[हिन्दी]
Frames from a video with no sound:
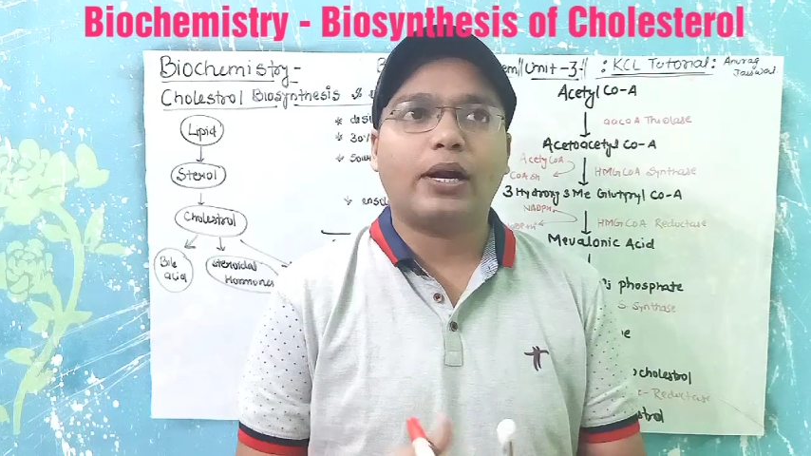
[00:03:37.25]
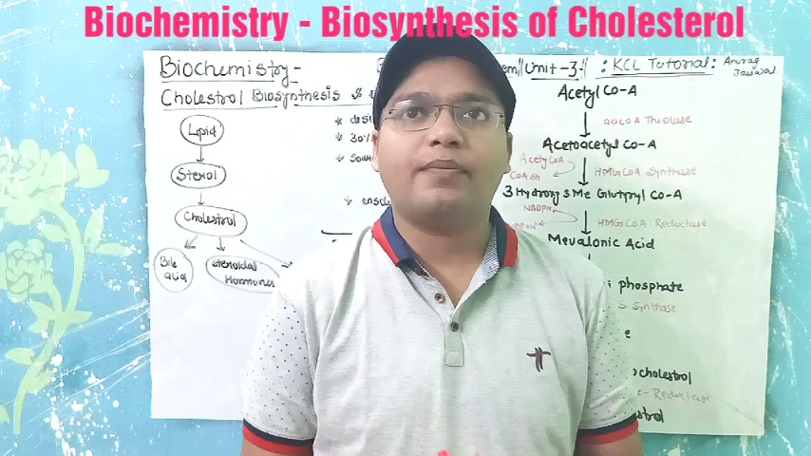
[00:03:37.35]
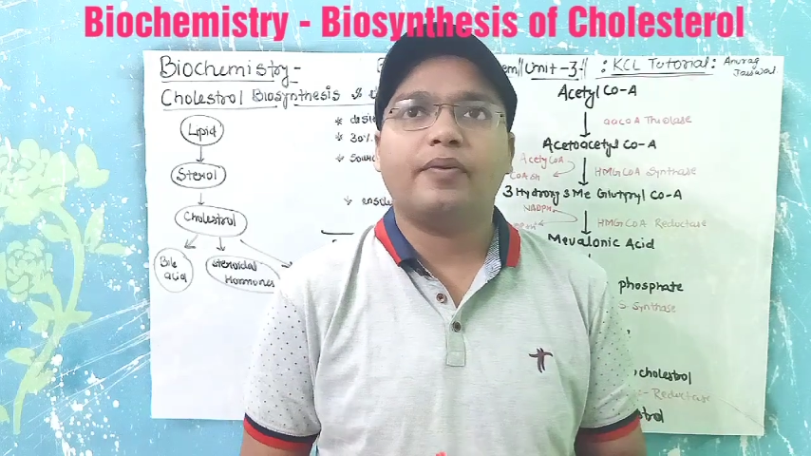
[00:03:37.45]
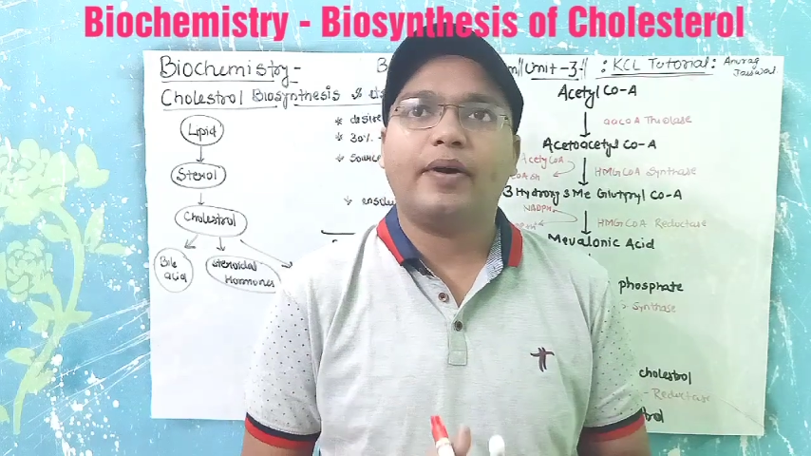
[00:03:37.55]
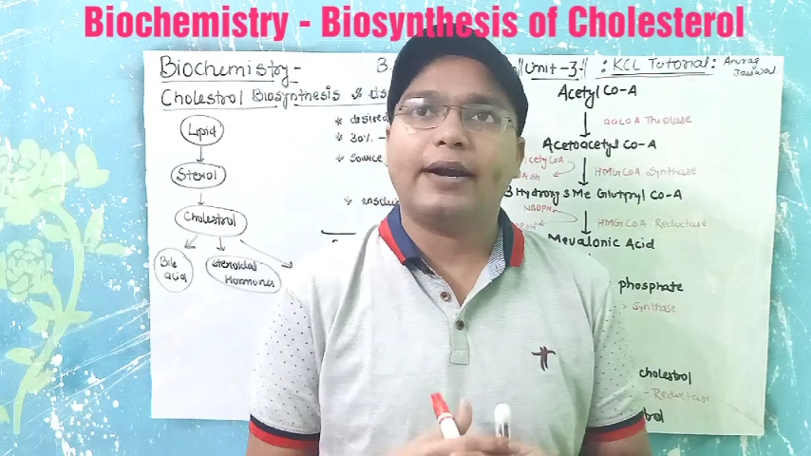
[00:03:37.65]

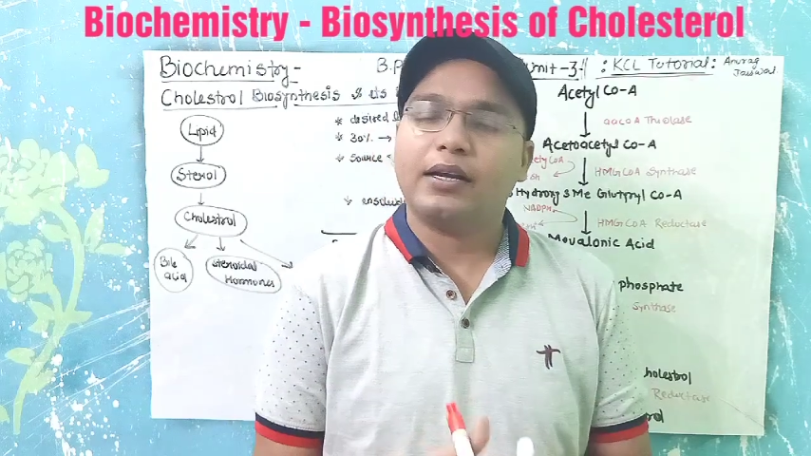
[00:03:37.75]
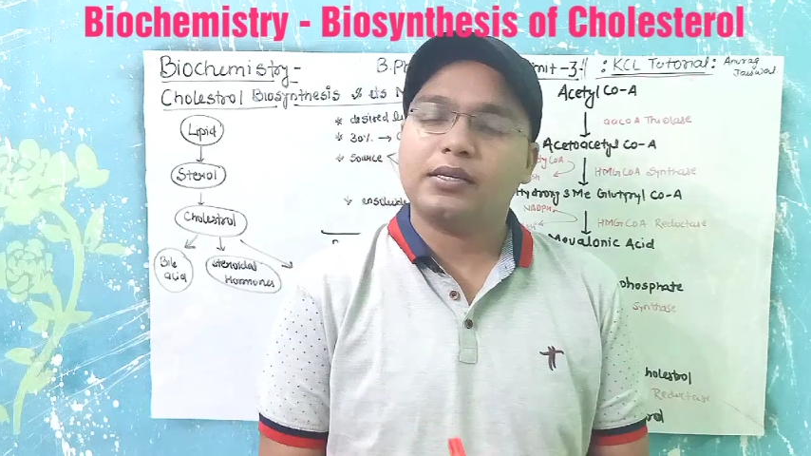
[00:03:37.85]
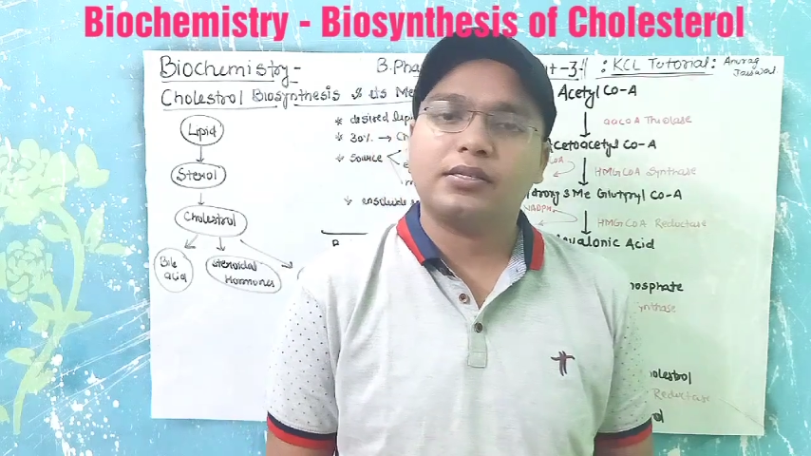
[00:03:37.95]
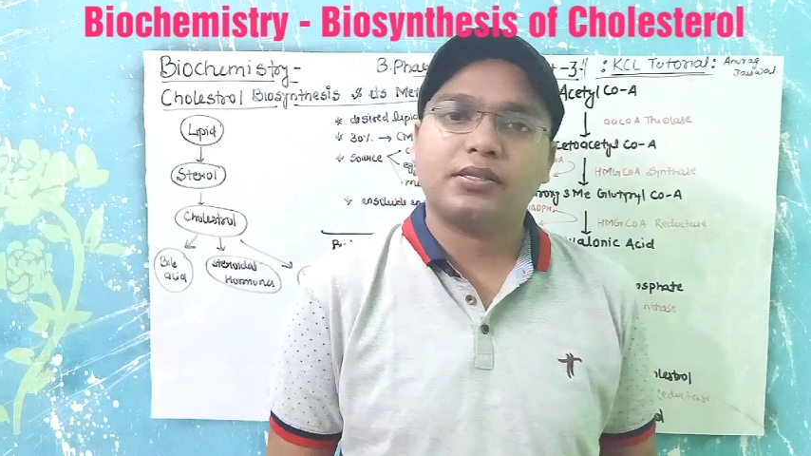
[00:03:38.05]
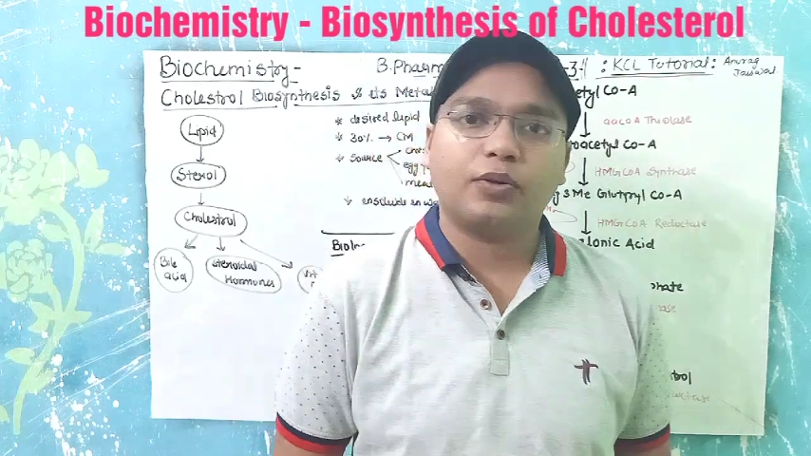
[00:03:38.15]
बॉडी में फैटी
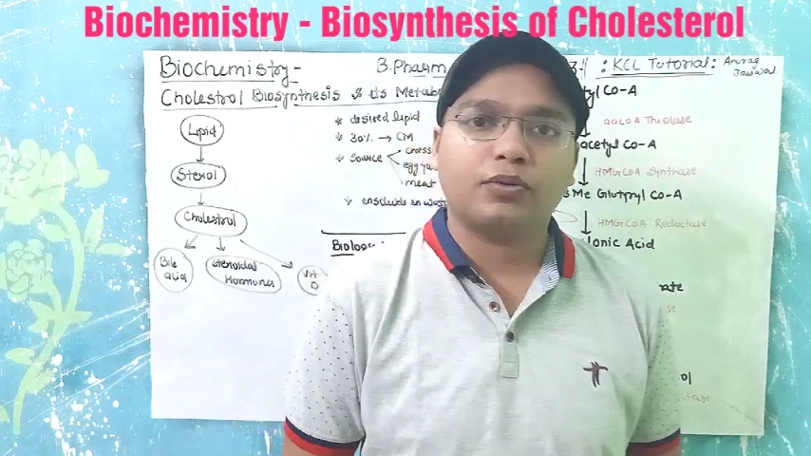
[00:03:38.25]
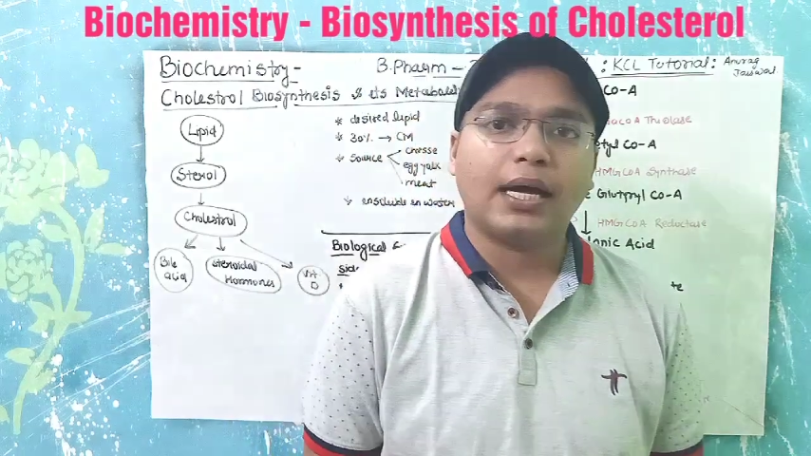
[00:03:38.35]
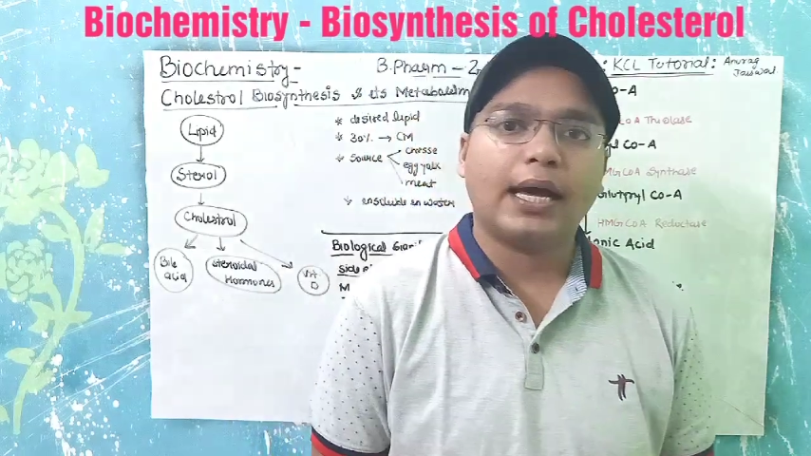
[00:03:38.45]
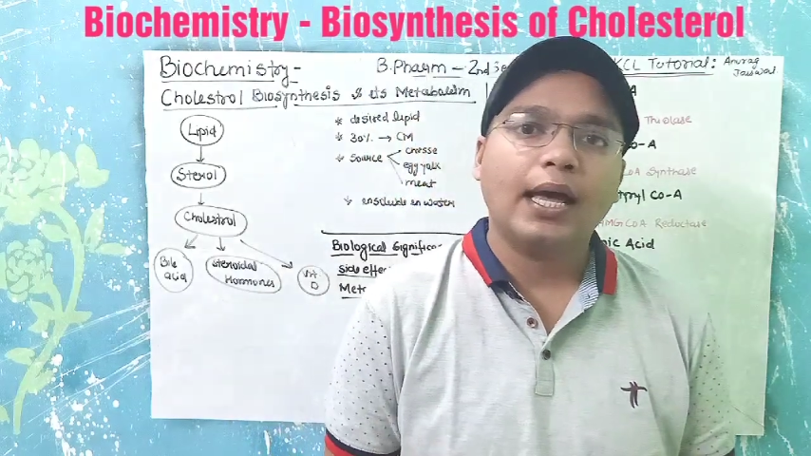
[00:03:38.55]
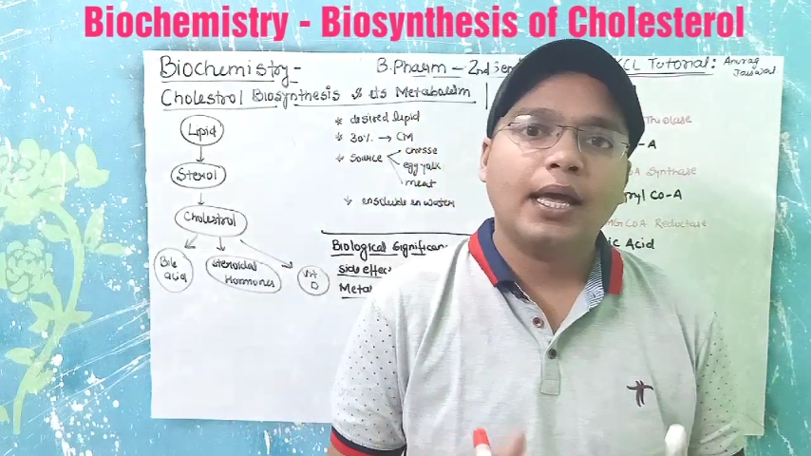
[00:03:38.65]
एसिड से
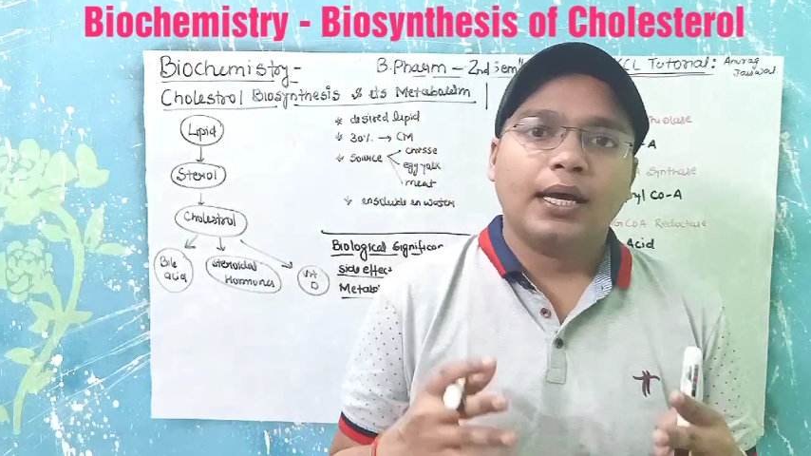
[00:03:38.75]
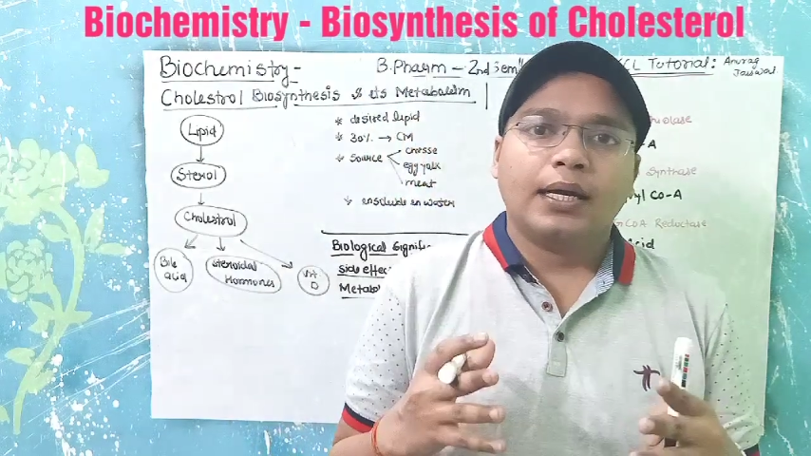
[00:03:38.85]
होता है